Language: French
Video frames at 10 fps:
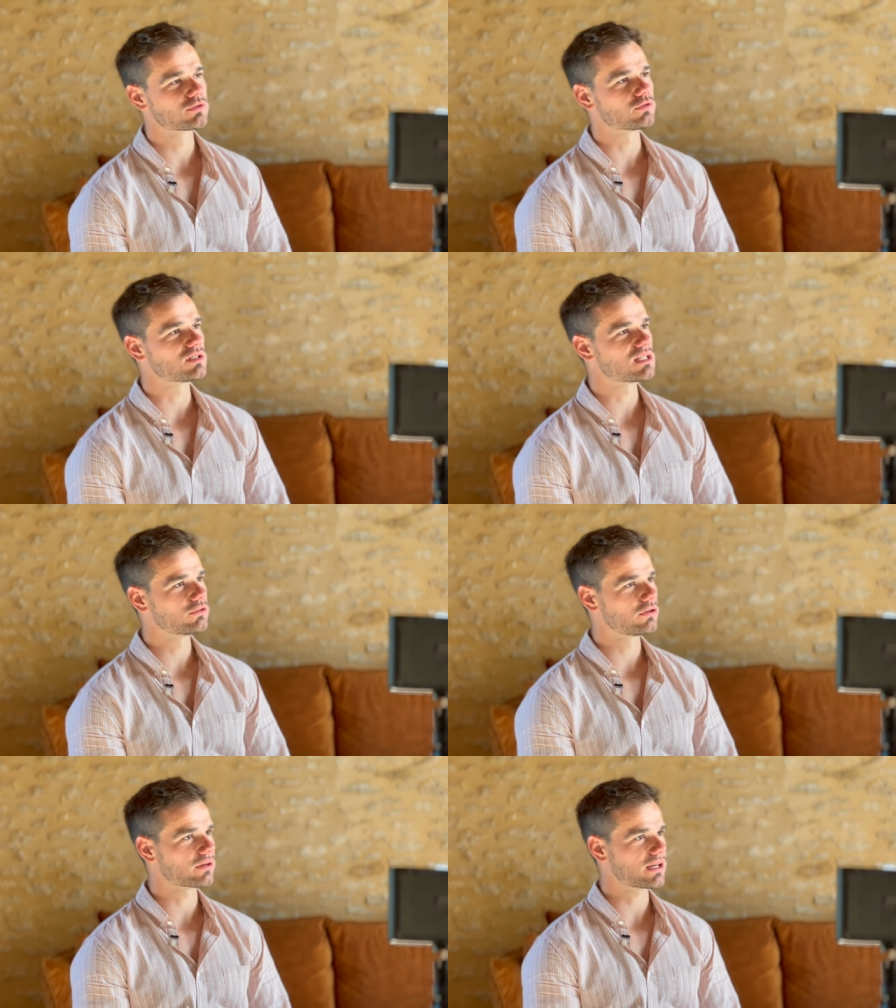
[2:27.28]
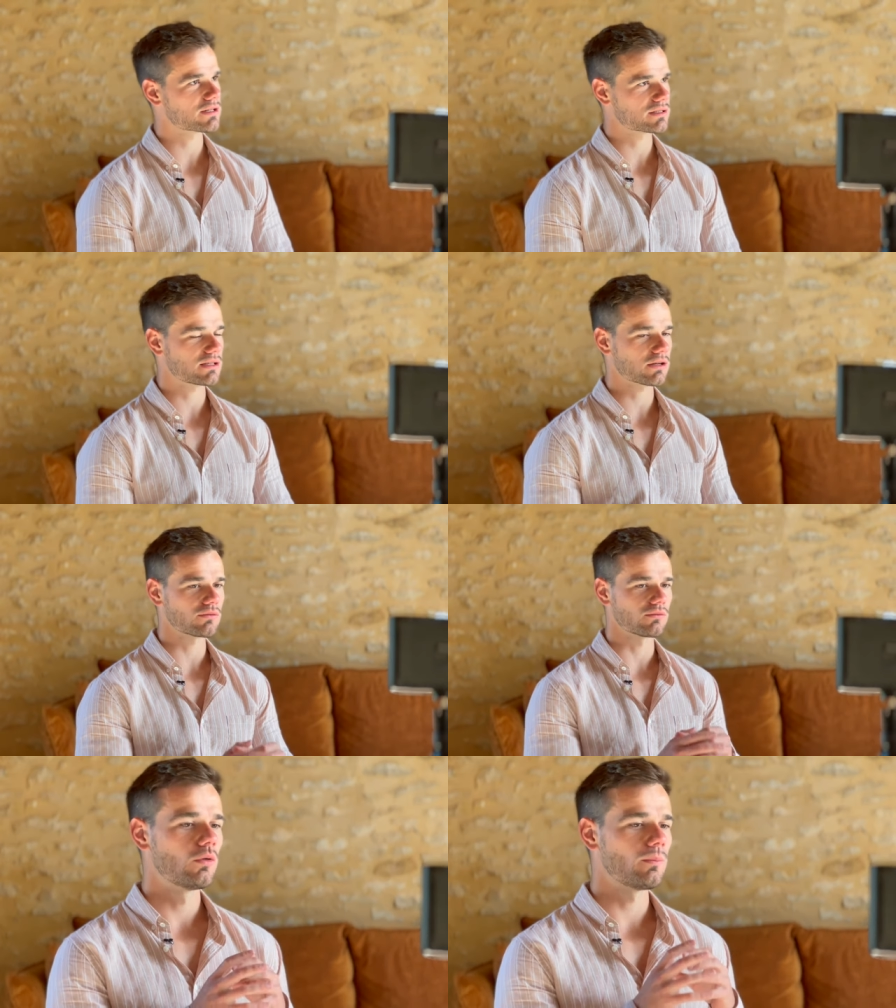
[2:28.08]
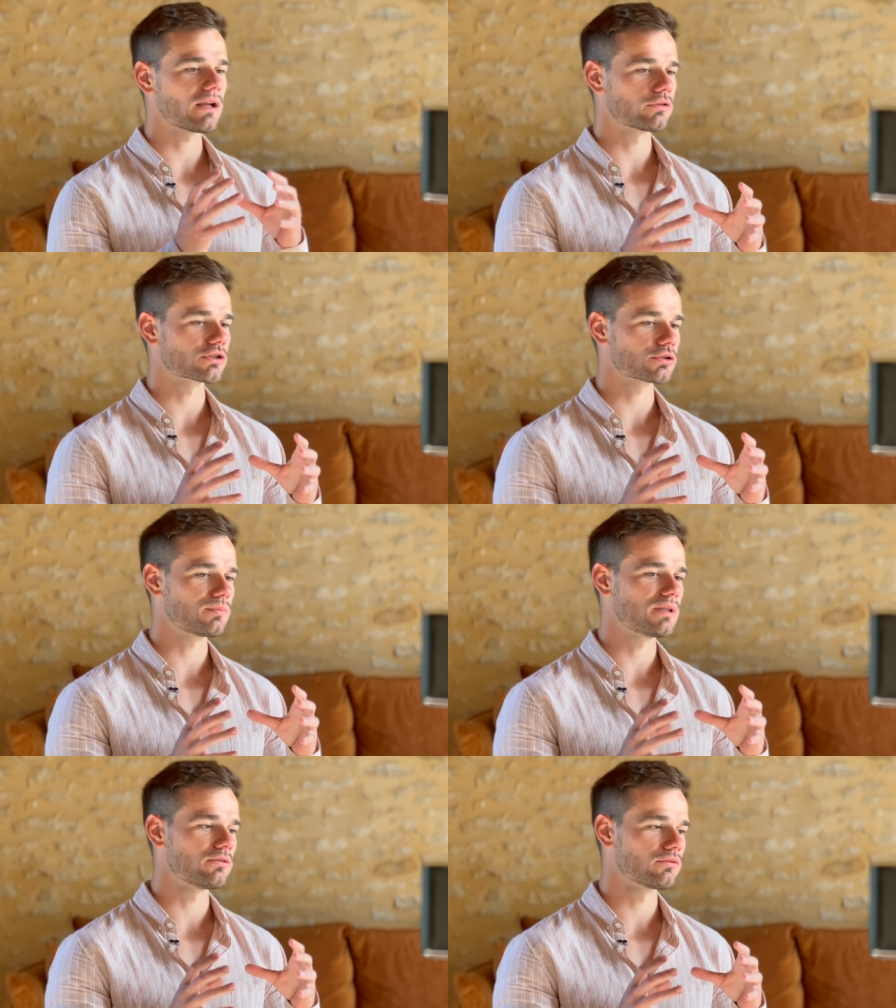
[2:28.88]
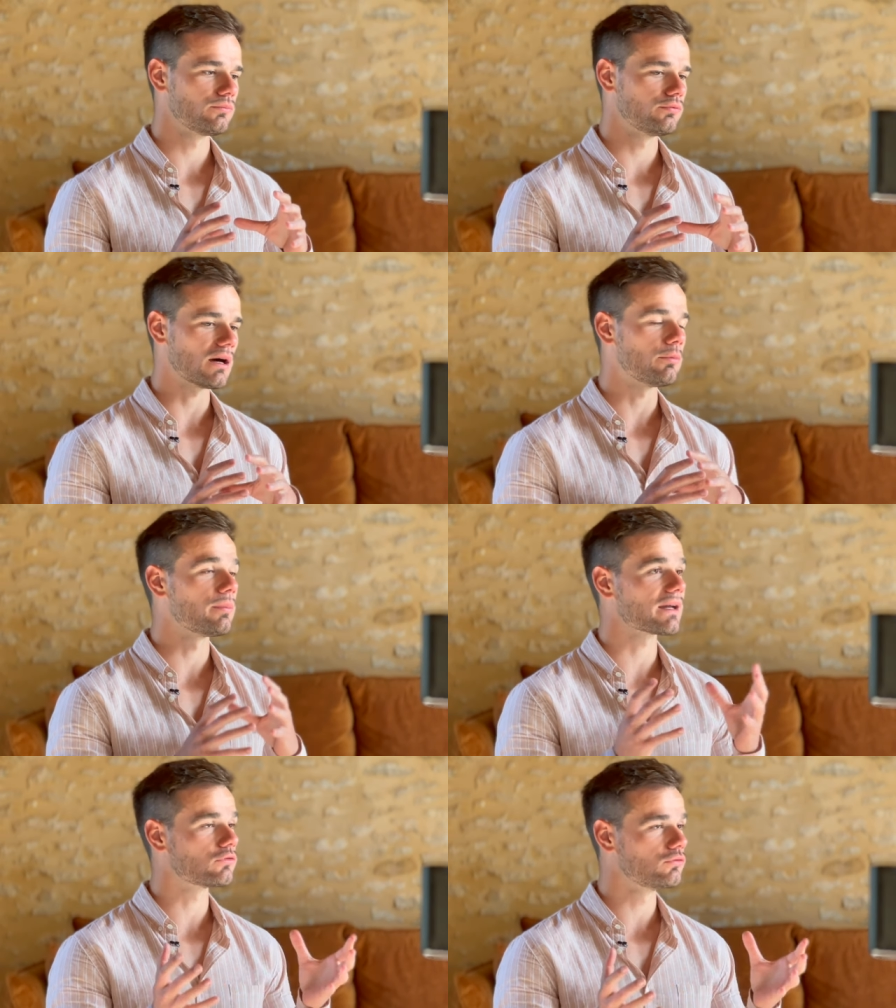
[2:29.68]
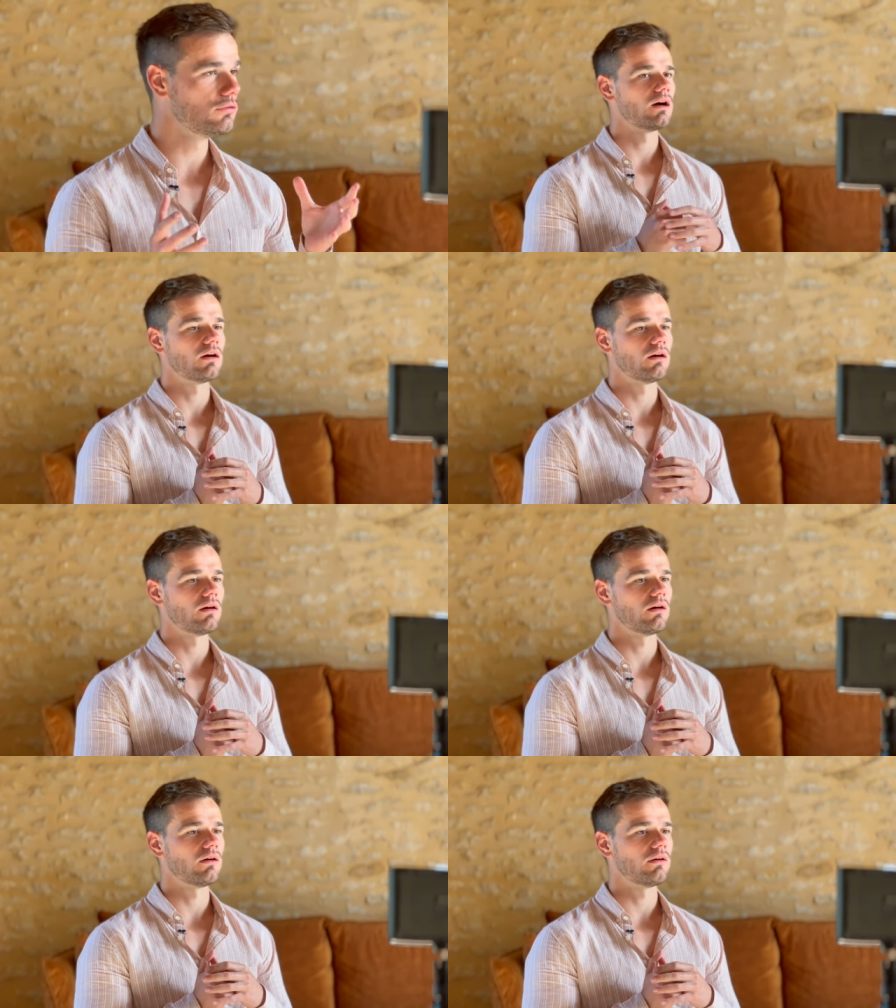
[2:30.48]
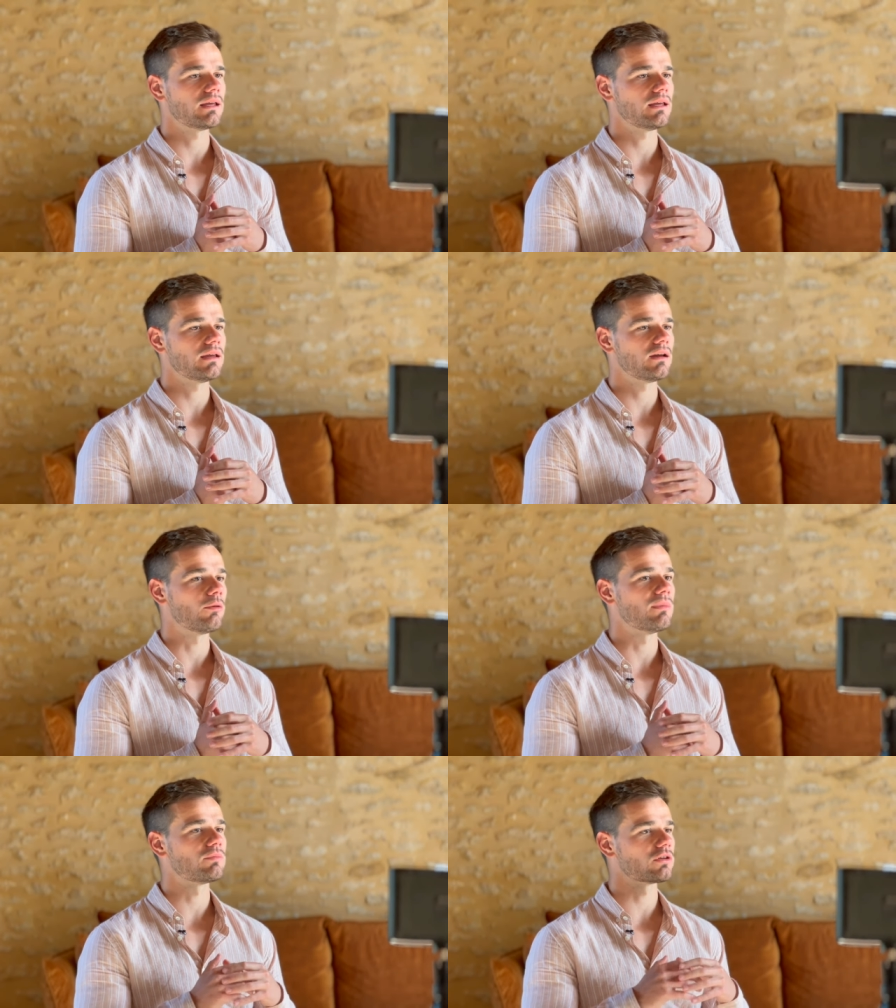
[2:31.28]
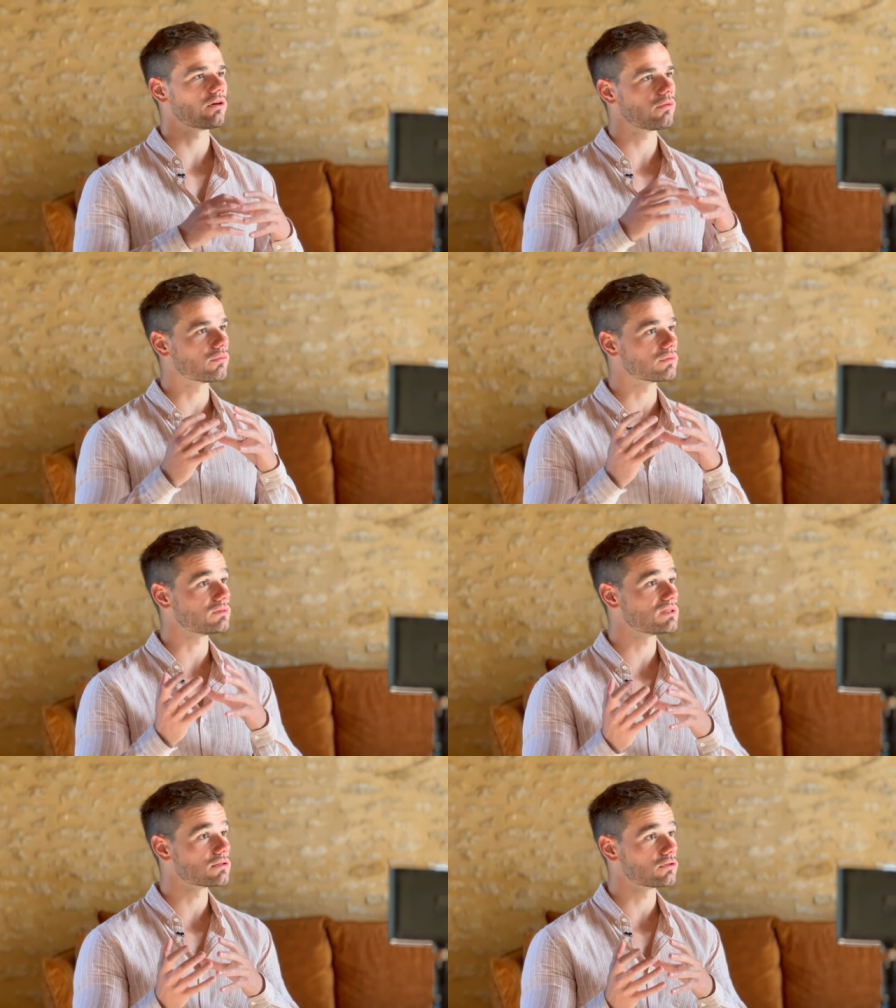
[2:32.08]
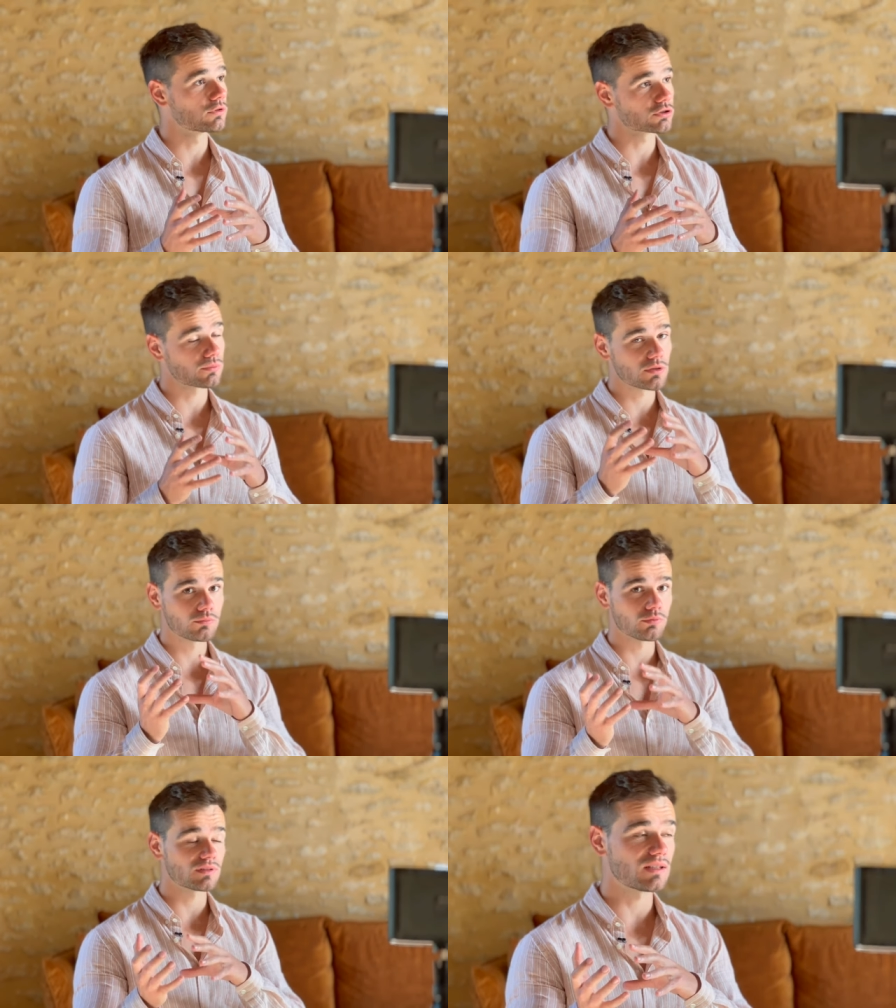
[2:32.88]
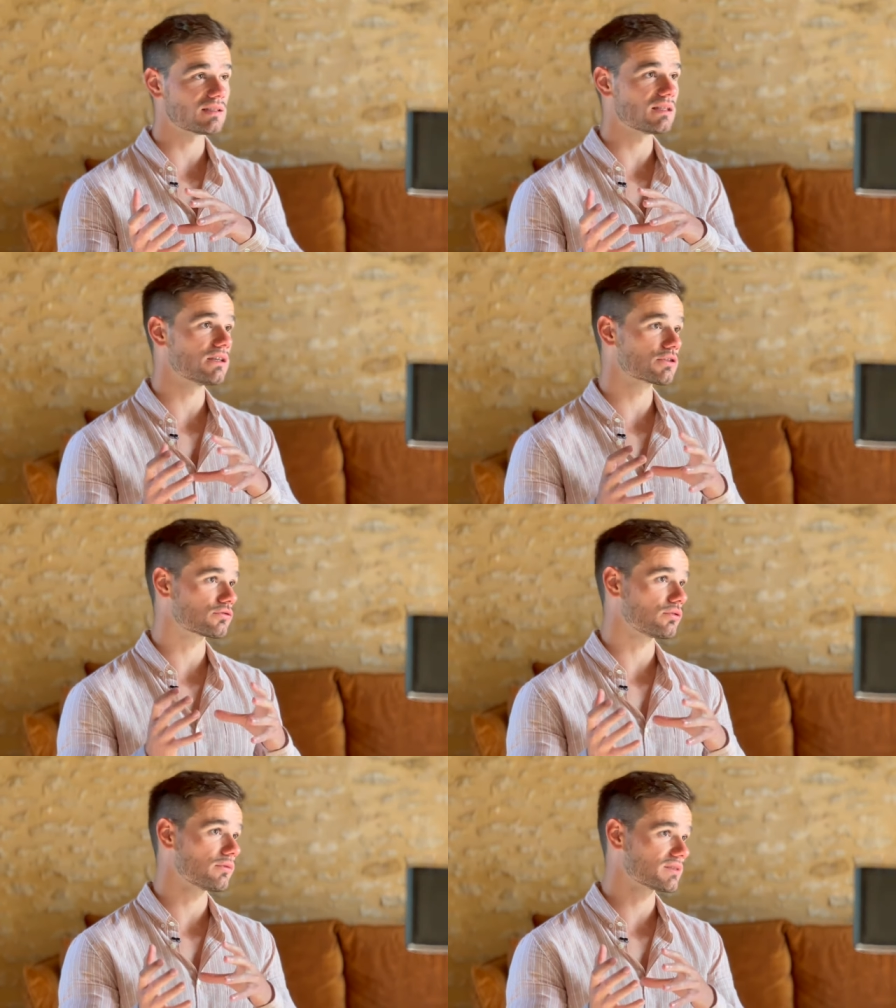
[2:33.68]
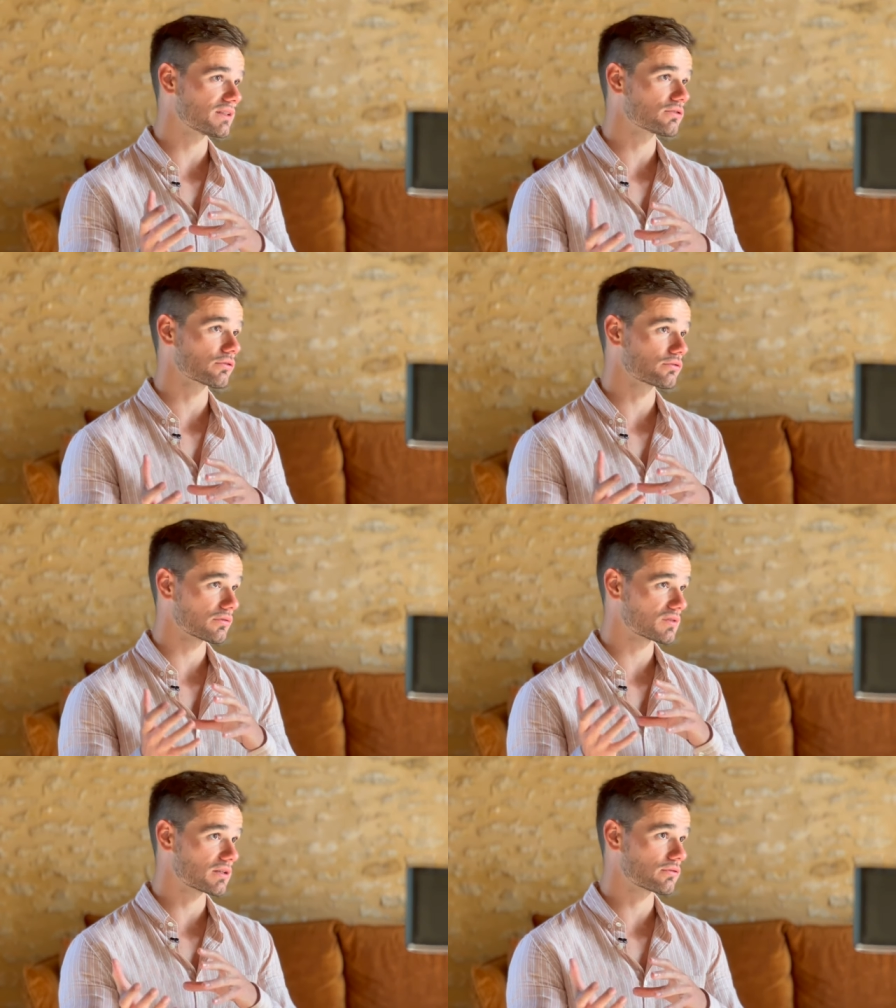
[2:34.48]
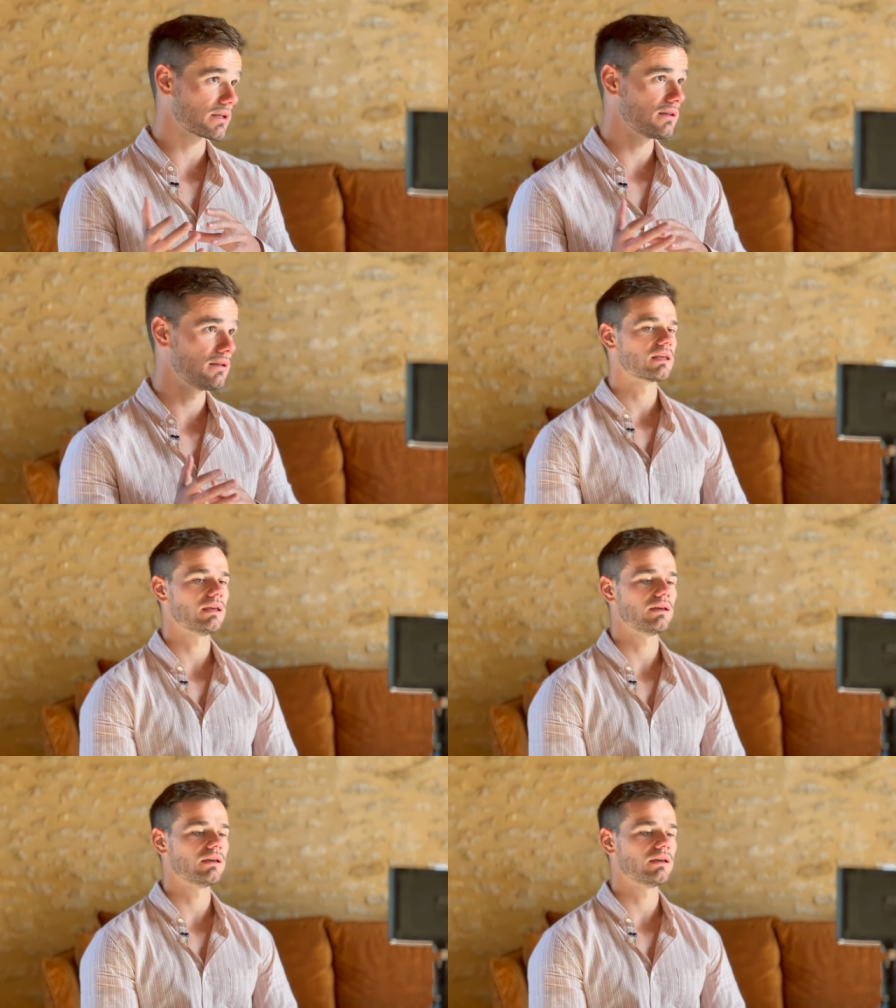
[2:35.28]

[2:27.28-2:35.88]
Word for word: ce tic de langage, c'est-à-dire qu'on parle de champignon pour à peu près tout, et en même temps, on utilise le mot champignon pour désigner justement cette structure sexuelle qui est